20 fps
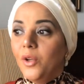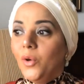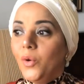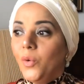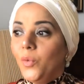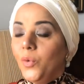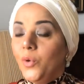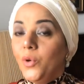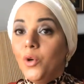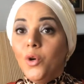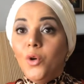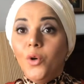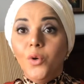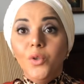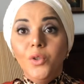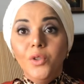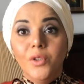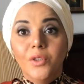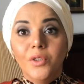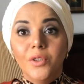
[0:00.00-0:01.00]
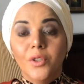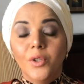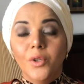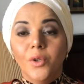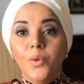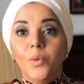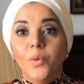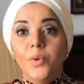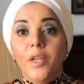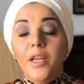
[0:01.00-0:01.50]
ونقعد
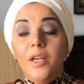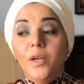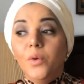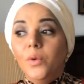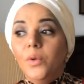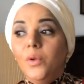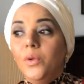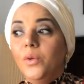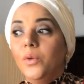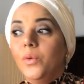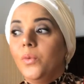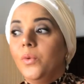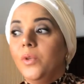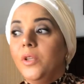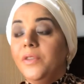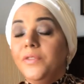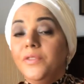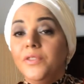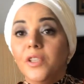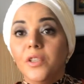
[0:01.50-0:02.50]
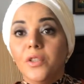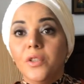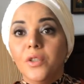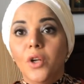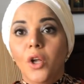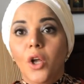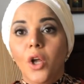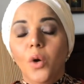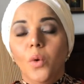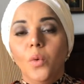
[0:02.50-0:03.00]
وناكل ونفطر
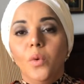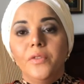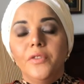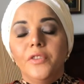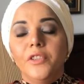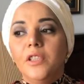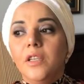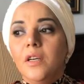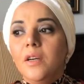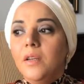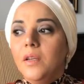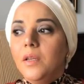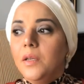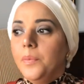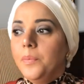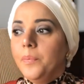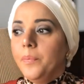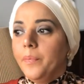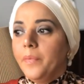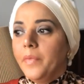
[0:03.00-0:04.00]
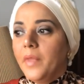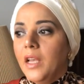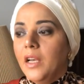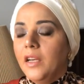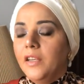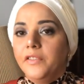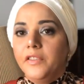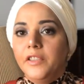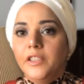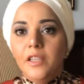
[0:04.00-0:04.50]
والفطار
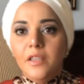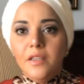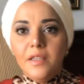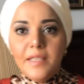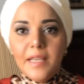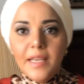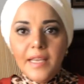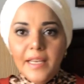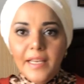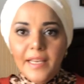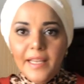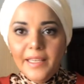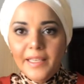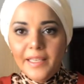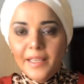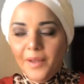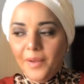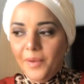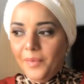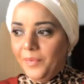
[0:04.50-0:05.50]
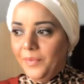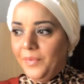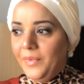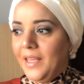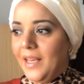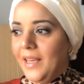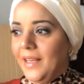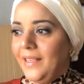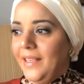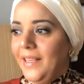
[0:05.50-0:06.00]
فطار زي اللي احنا
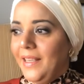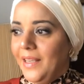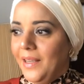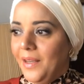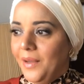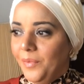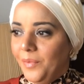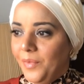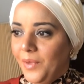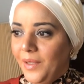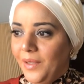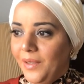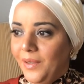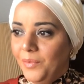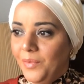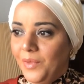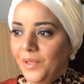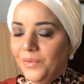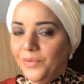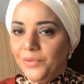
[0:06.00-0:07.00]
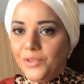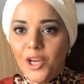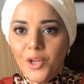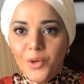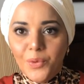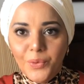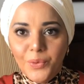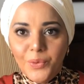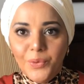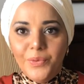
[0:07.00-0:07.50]
يعني
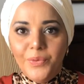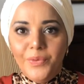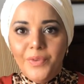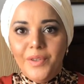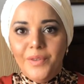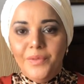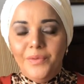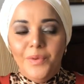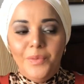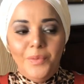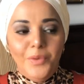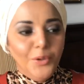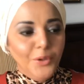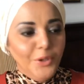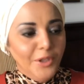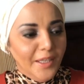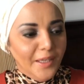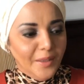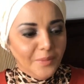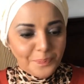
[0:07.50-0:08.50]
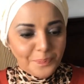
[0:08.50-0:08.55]
بنفطره في بيوتنا